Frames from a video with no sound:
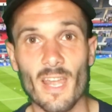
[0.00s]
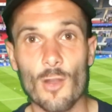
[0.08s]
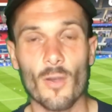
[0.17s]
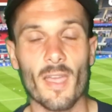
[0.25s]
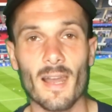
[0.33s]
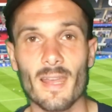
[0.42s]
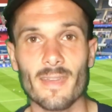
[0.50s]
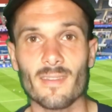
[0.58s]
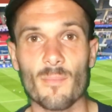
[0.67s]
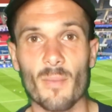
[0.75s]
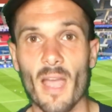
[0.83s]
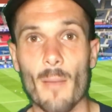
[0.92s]
et le Real étaient
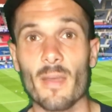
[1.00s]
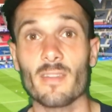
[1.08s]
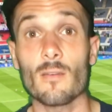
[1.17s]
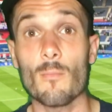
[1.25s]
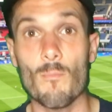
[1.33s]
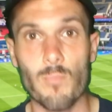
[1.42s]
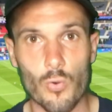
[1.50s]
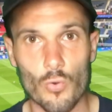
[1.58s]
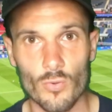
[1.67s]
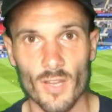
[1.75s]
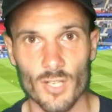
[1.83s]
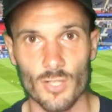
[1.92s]
prêts à mettre beaucoup
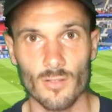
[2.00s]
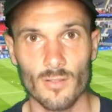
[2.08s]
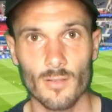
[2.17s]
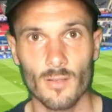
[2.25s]
d'argent.